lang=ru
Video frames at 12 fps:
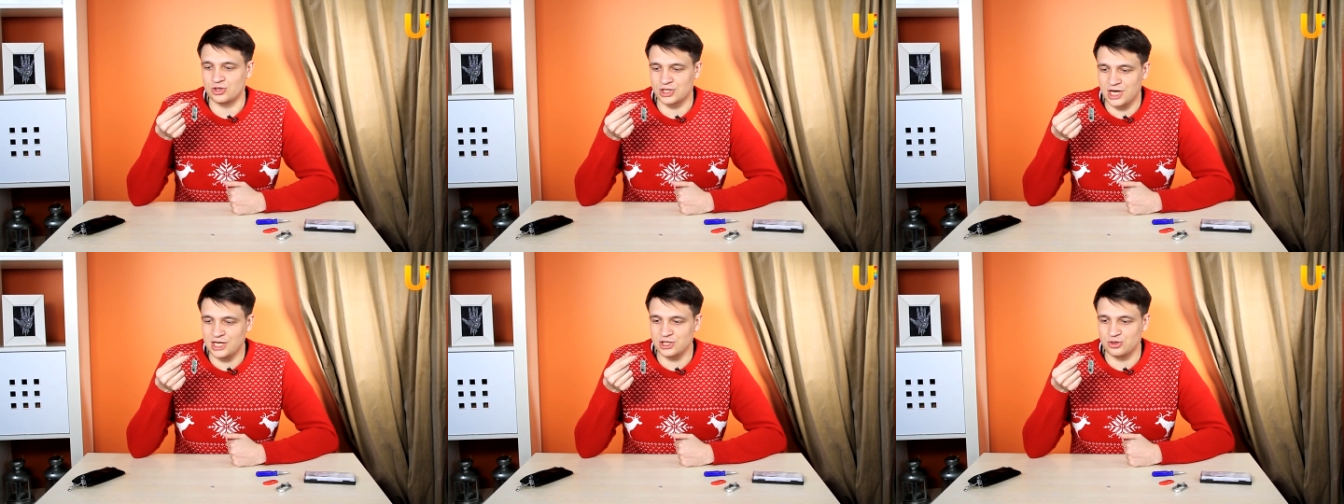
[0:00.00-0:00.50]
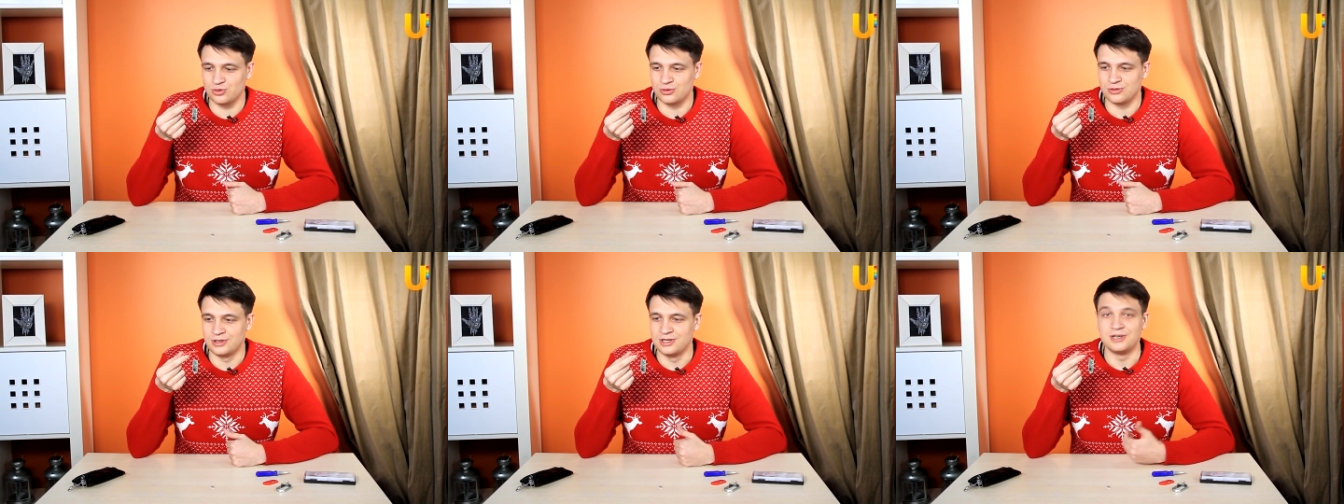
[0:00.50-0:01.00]
жажду
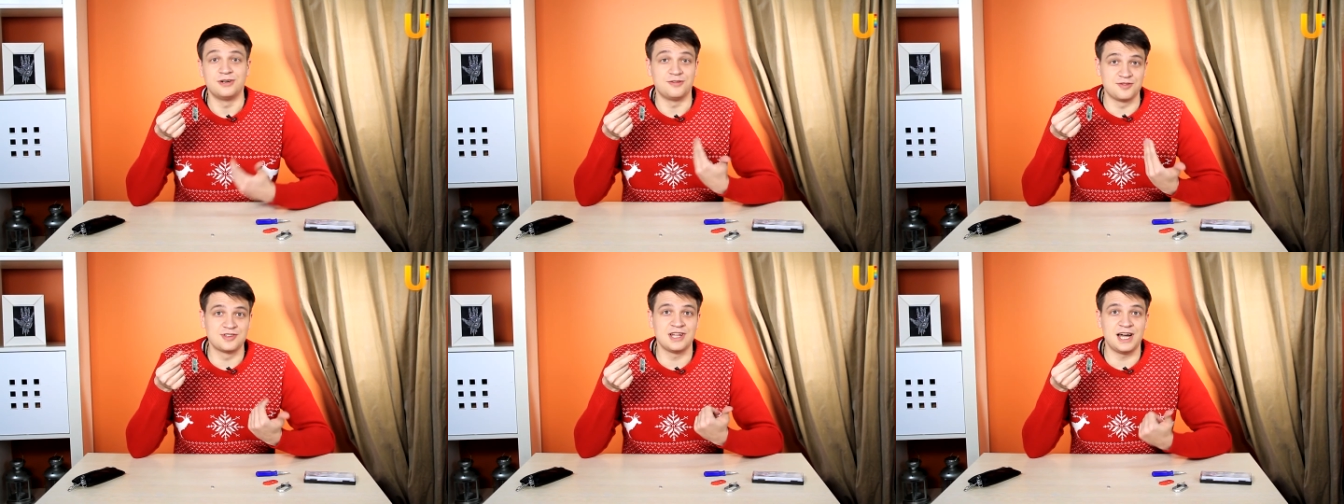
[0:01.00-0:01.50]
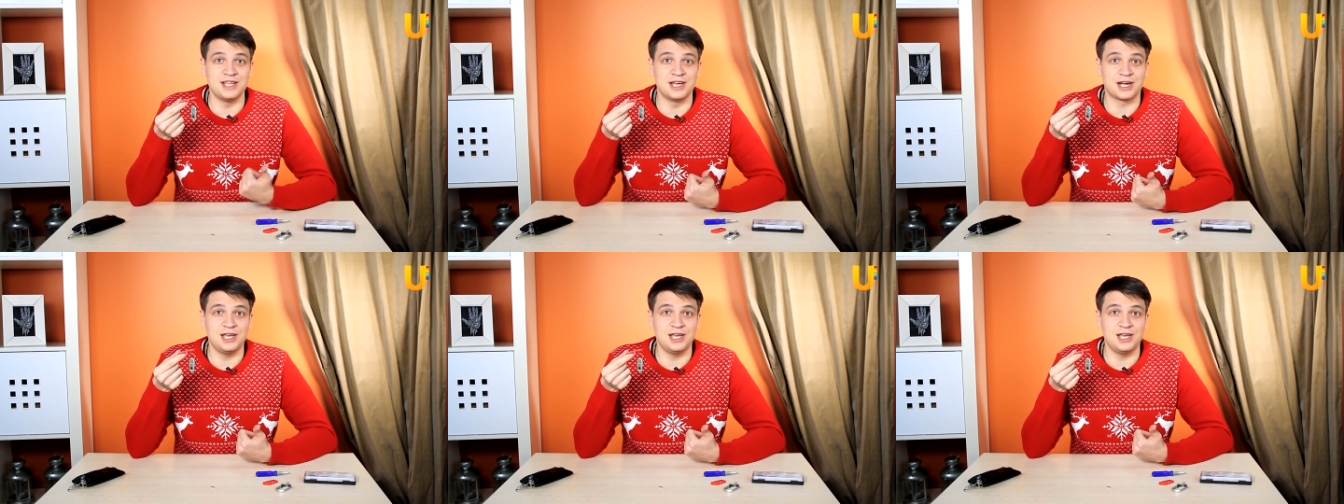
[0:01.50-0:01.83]
в знаниях.